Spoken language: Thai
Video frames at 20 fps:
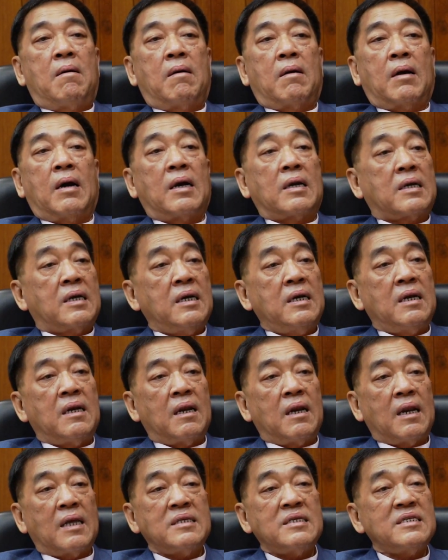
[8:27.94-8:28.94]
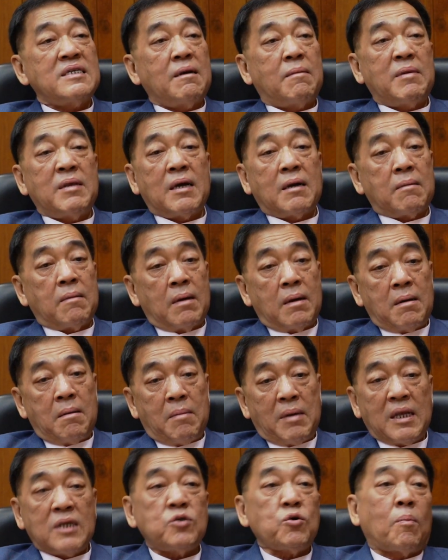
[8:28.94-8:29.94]
เกิดขึ้น แล้วจริงๆ มันยัง
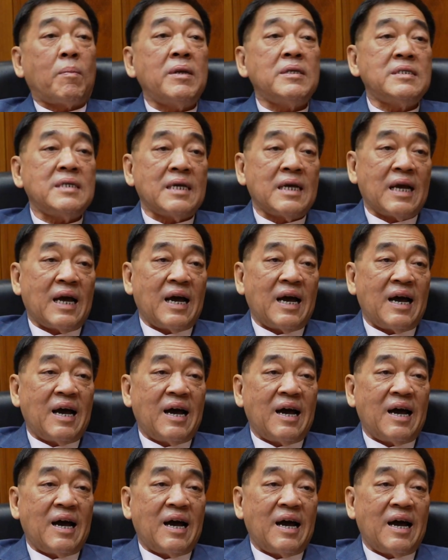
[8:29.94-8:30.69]
มันยังจบไม่จริงอ่ะ